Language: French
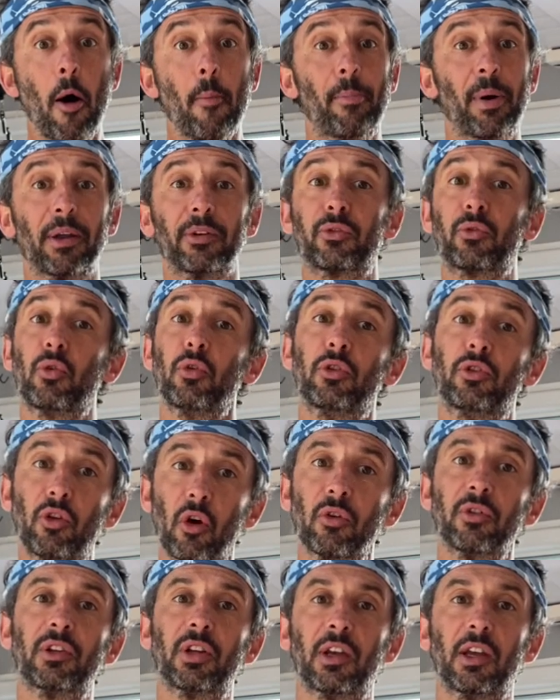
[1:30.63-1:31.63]
parce que
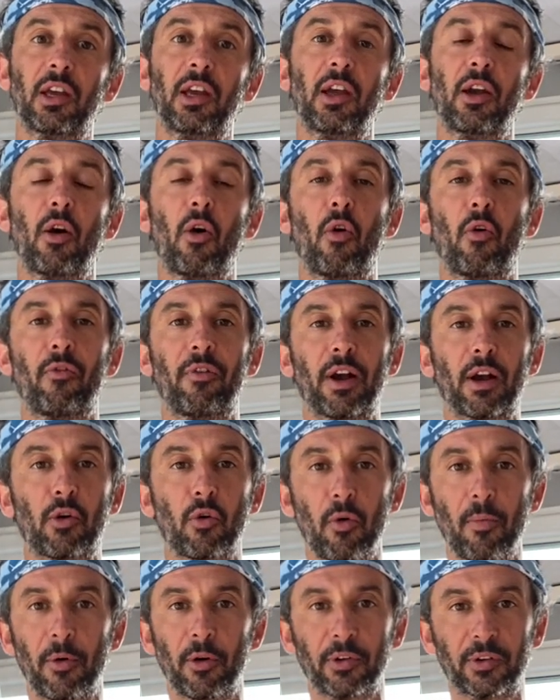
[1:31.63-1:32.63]
d'entrée, on va
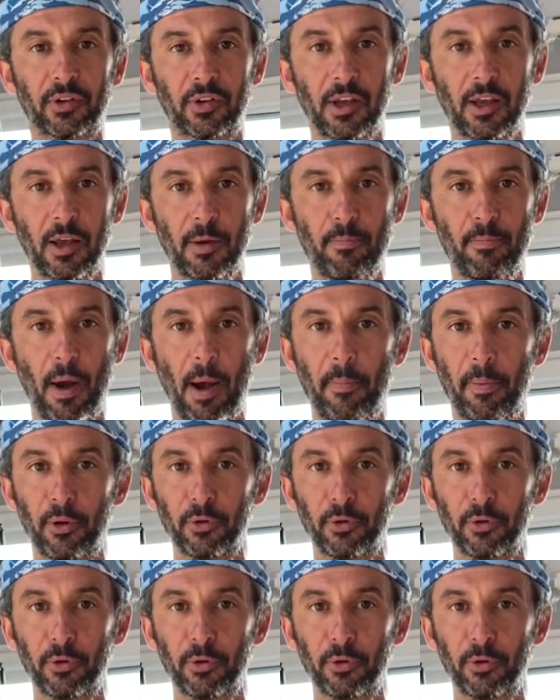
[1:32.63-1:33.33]
commencer par